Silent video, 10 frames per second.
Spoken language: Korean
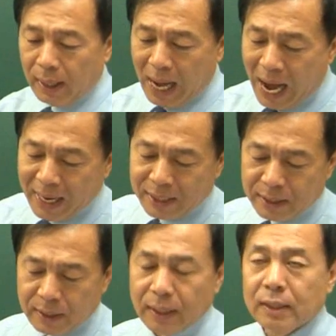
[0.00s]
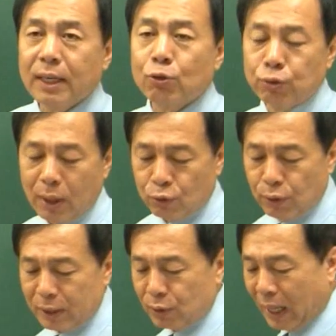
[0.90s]
아네스는 크게 두, 두
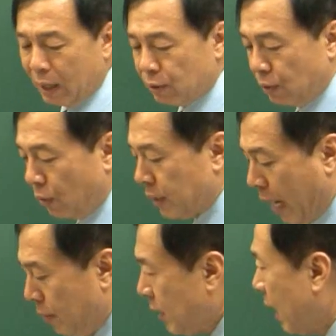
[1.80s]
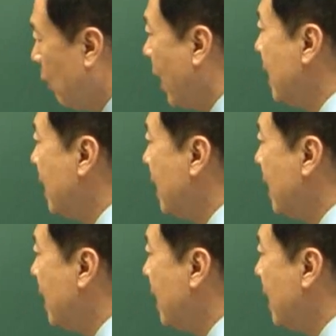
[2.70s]
가지로 나눴거든요. 자연재난과